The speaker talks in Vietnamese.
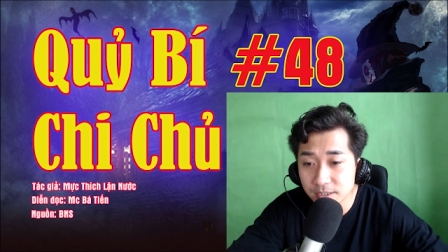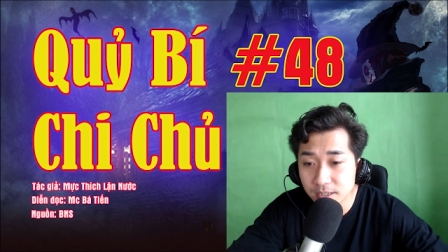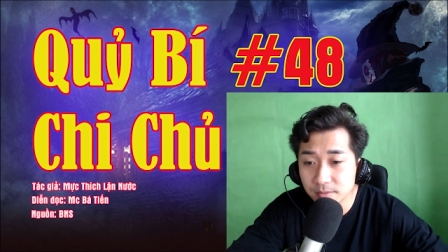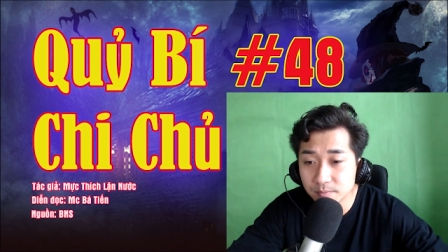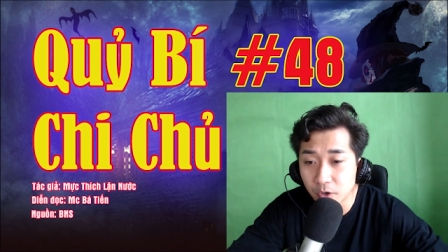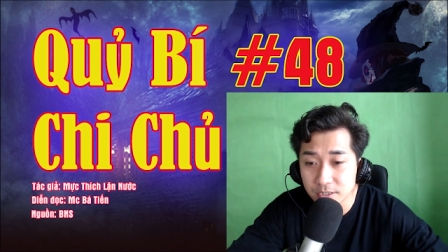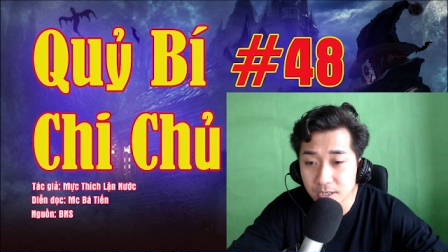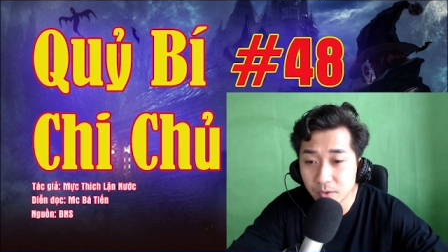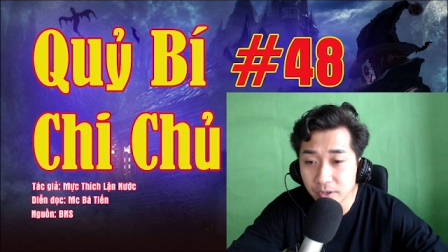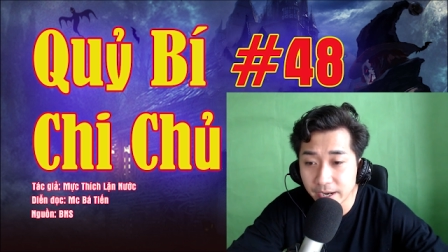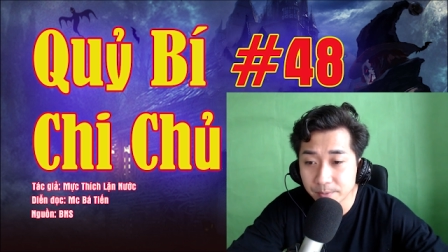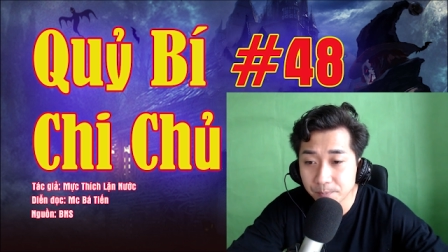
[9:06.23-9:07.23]
Nam tước
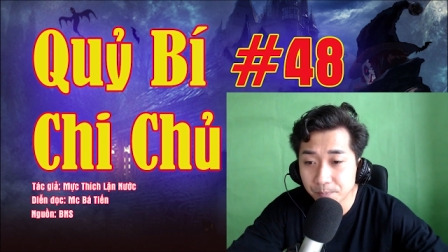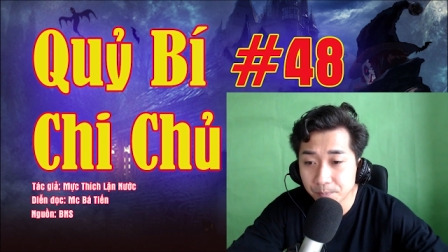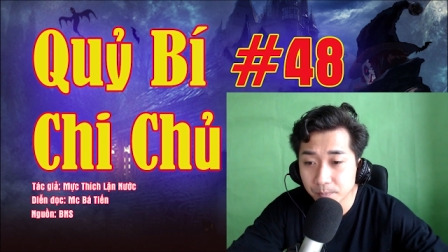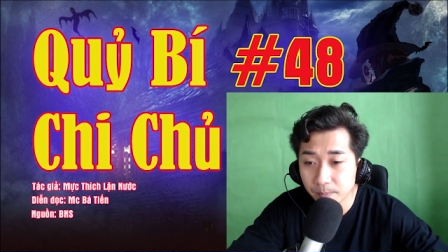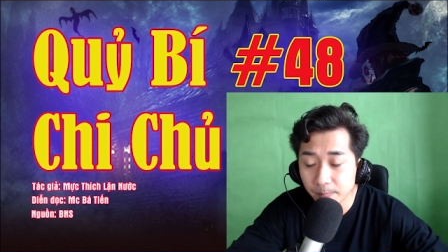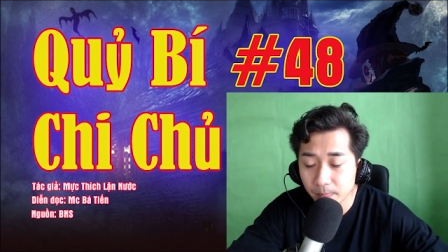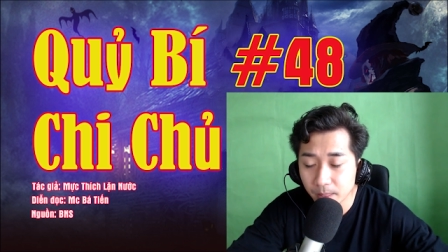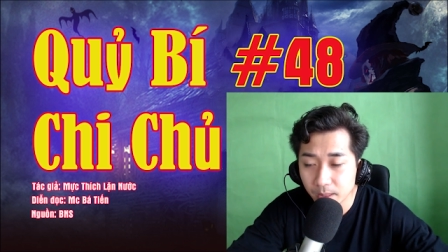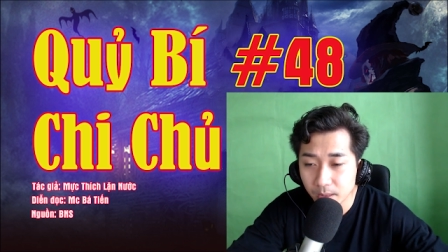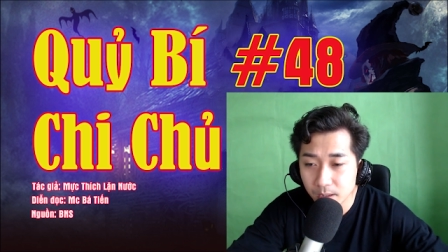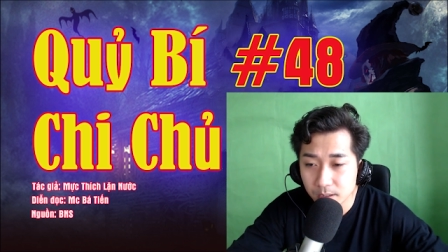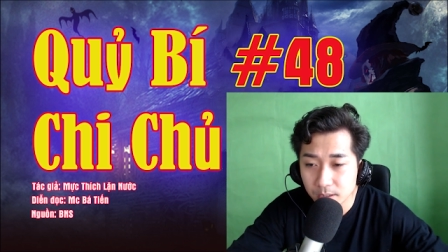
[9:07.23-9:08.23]
Grammer, lông mày
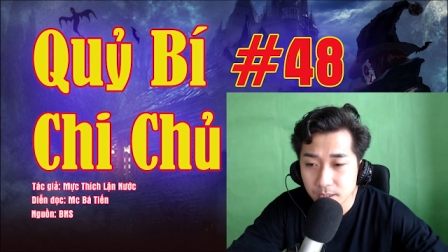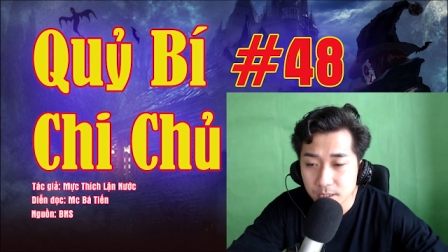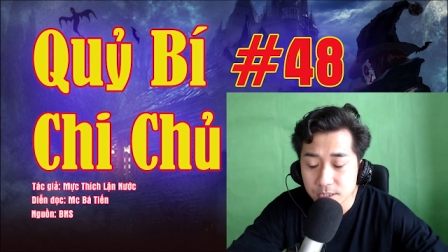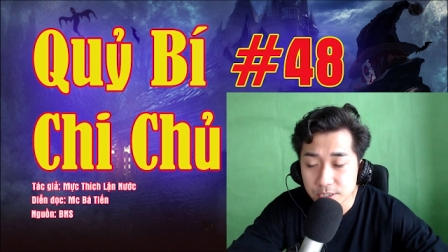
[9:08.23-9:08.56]
thưa thớt